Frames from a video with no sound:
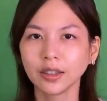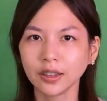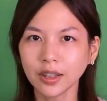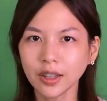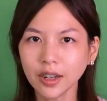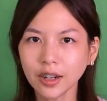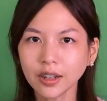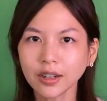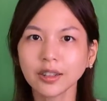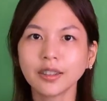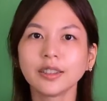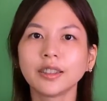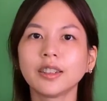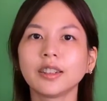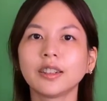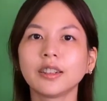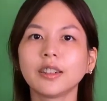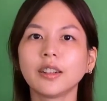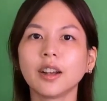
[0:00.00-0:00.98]
第二个
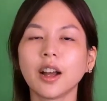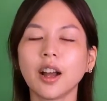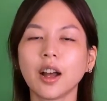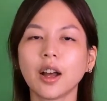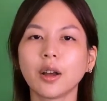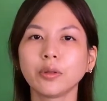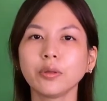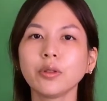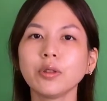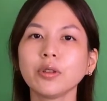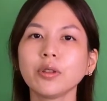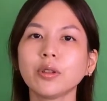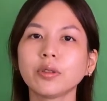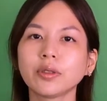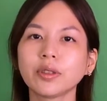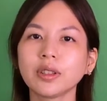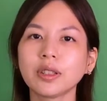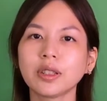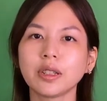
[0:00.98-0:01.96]
呢，呃，运
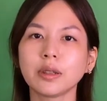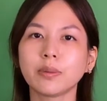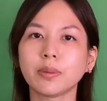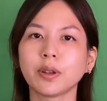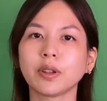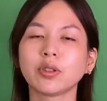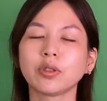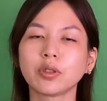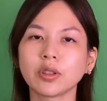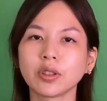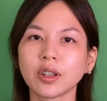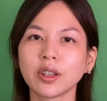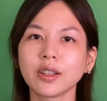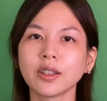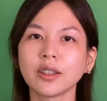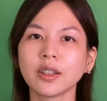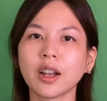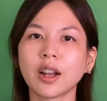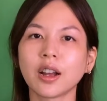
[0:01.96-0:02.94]
用自己本
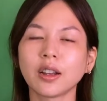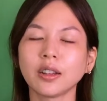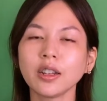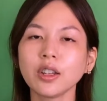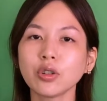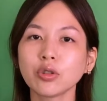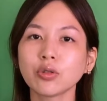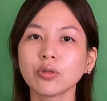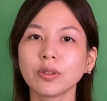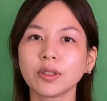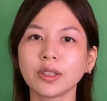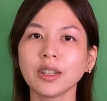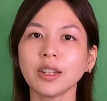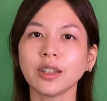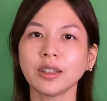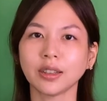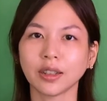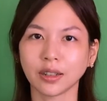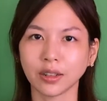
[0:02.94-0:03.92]
身呃艺术
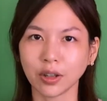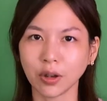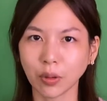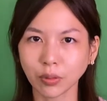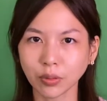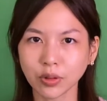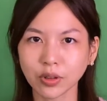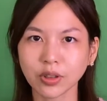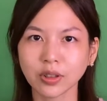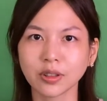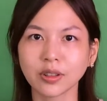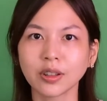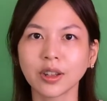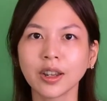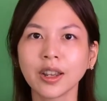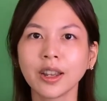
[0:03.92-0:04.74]
经营的优势，